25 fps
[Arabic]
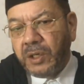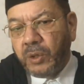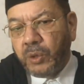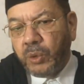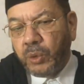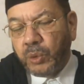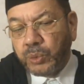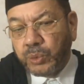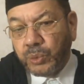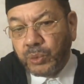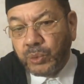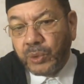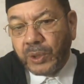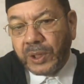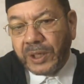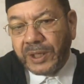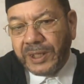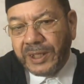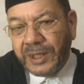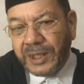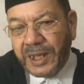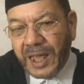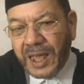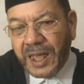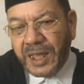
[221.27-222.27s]
الحضور
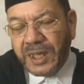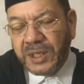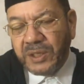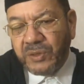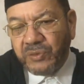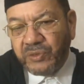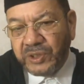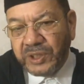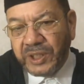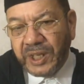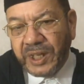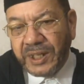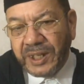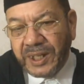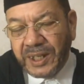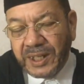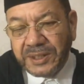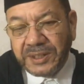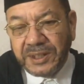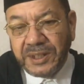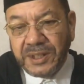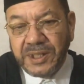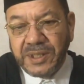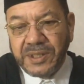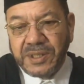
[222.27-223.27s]
الإلهي في حياة
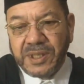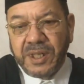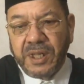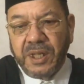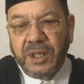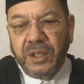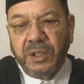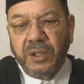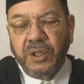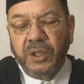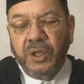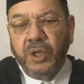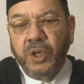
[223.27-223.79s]
الإنسان